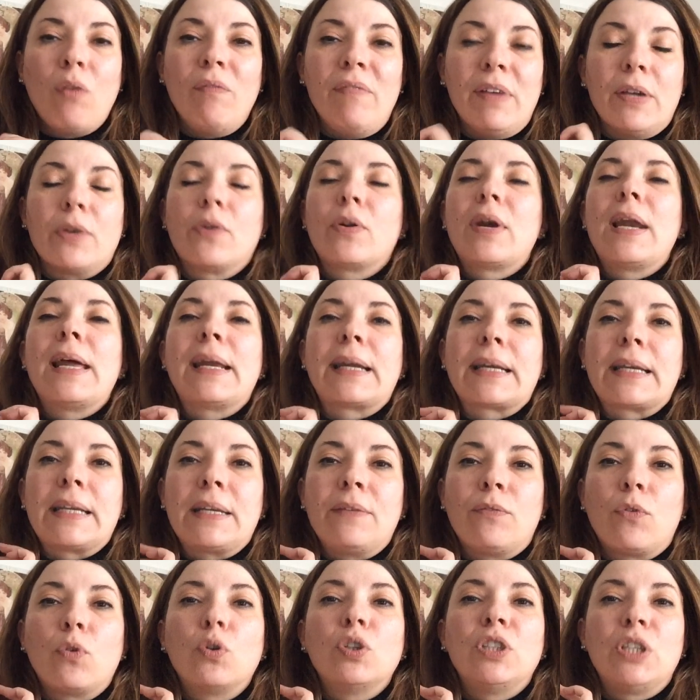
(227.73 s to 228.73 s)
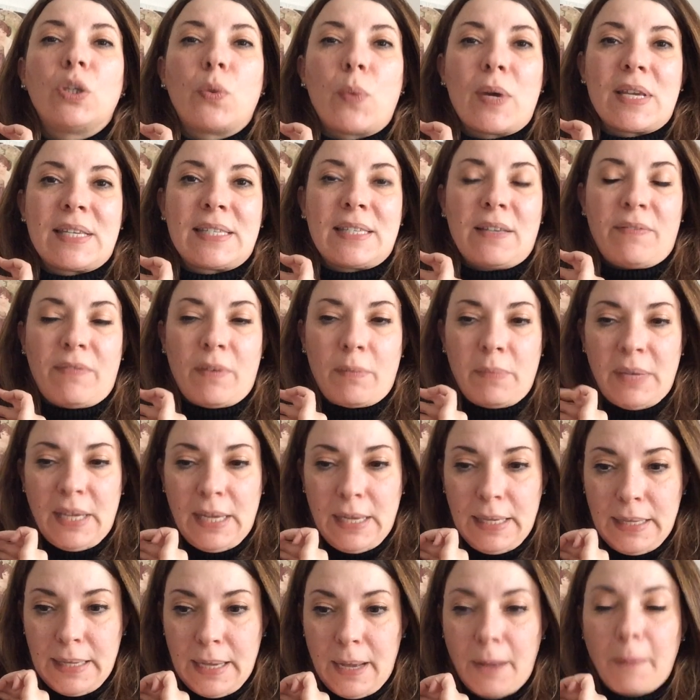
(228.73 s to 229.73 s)
ovvero l'arrivo di questa
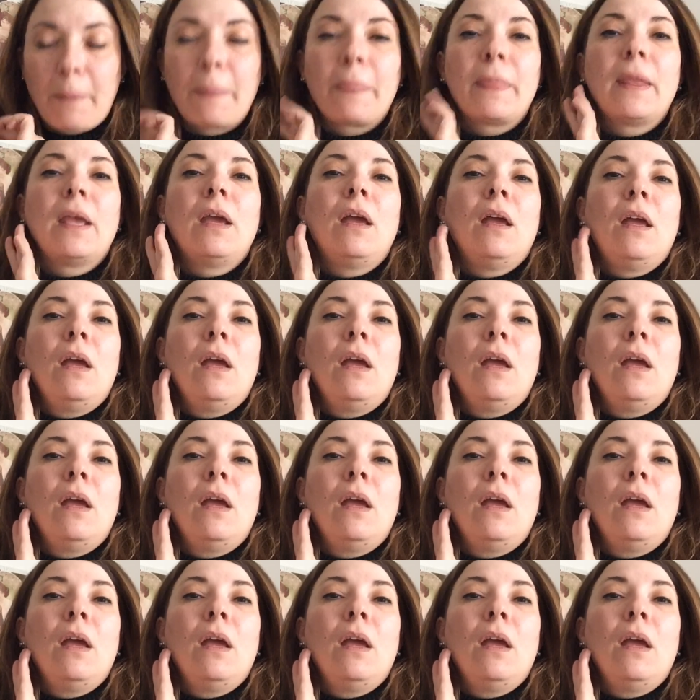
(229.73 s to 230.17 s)
famiglia.